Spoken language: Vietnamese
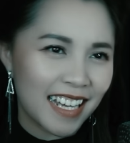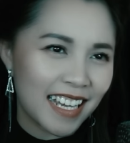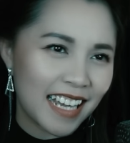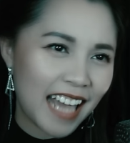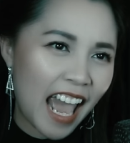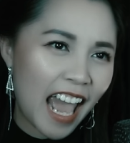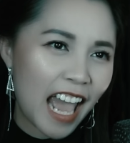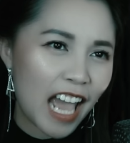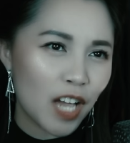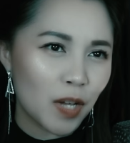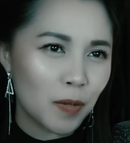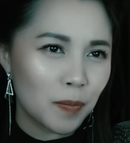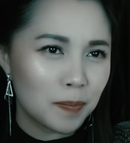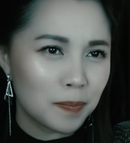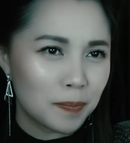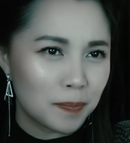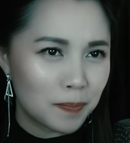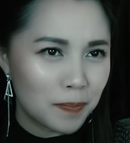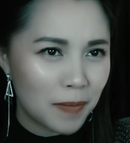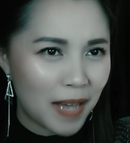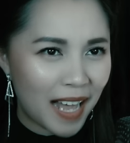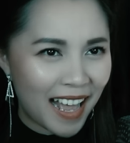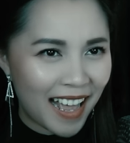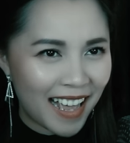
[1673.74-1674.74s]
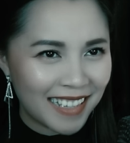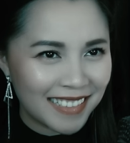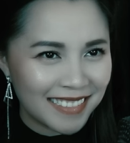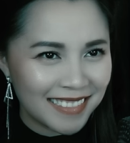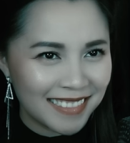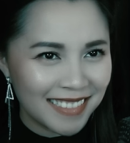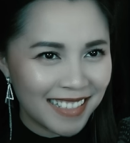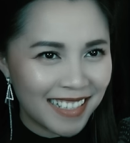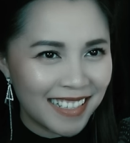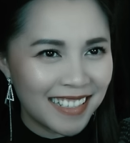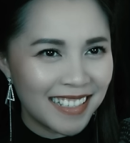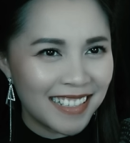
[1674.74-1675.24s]
Các
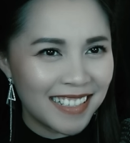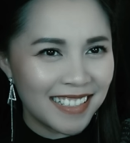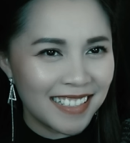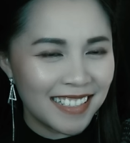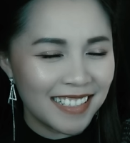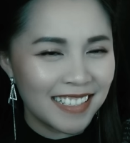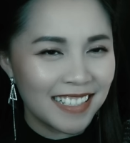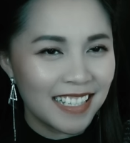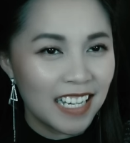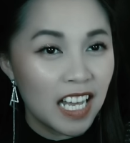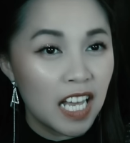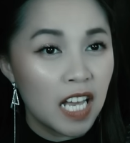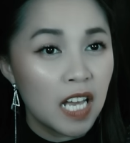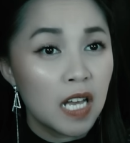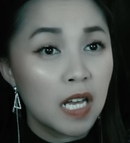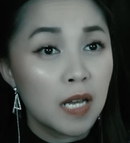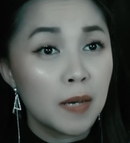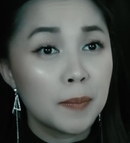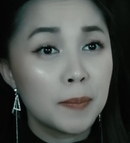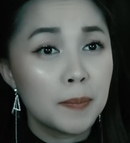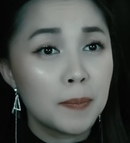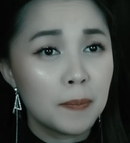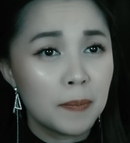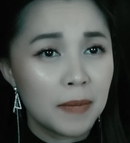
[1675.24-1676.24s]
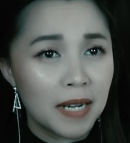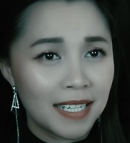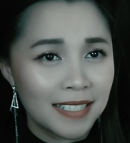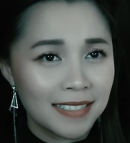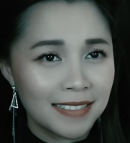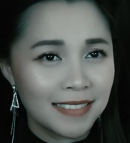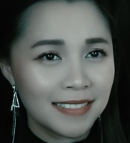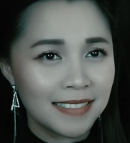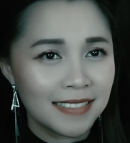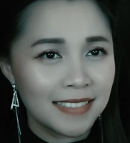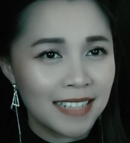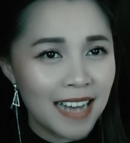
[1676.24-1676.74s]
bạn ơi,
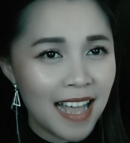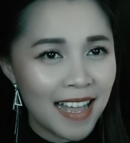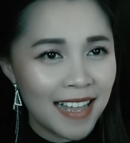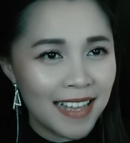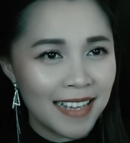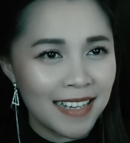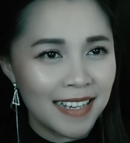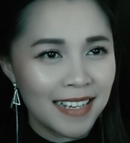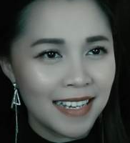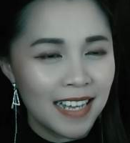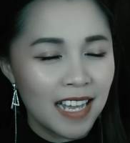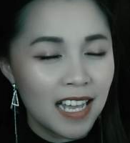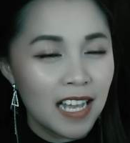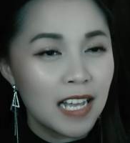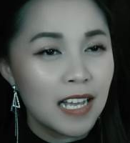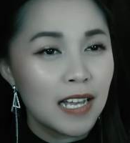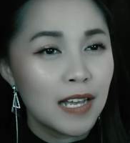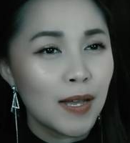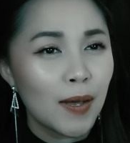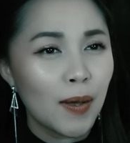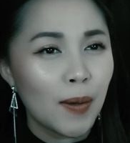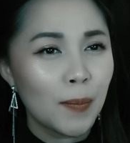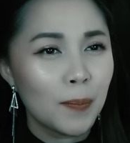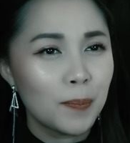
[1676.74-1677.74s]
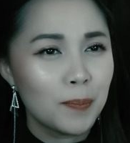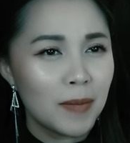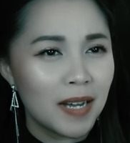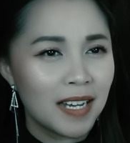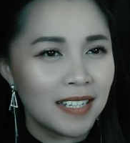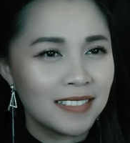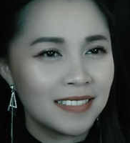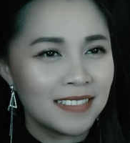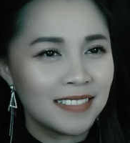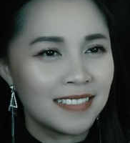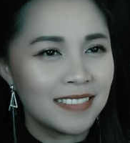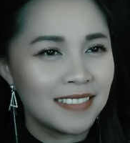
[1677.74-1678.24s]
mình đây,
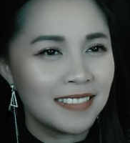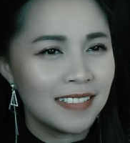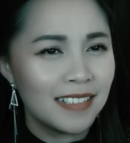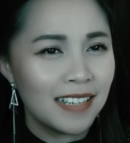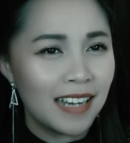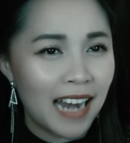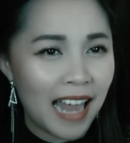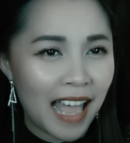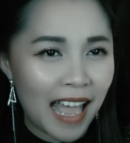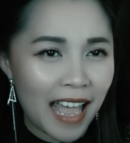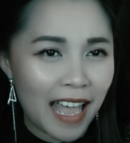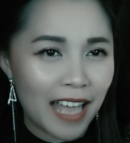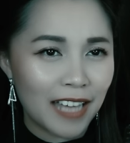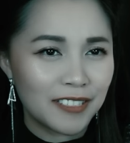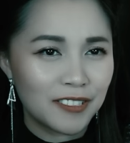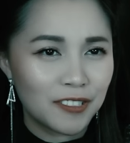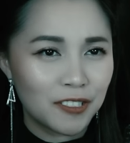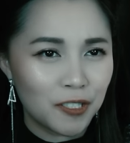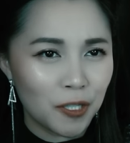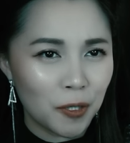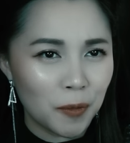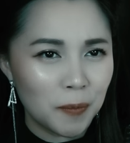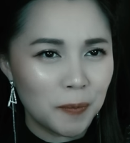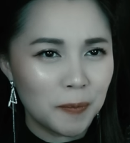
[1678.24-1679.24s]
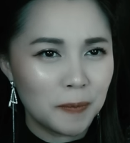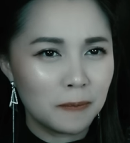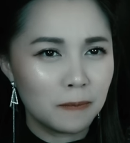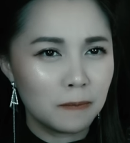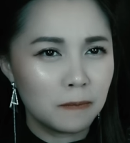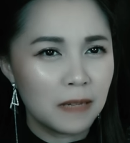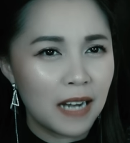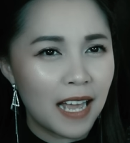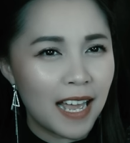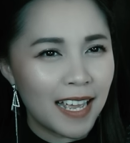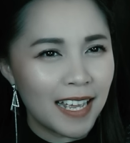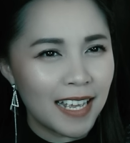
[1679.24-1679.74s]
mình là Trúc
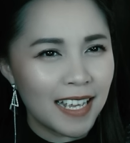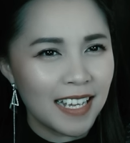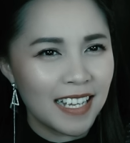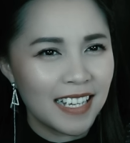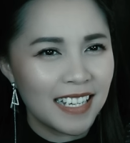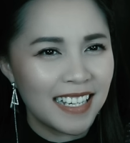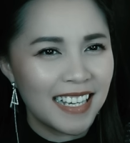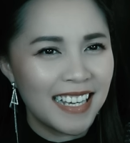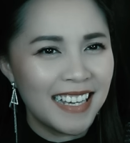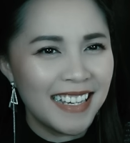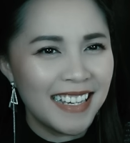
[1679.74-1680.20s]
đây.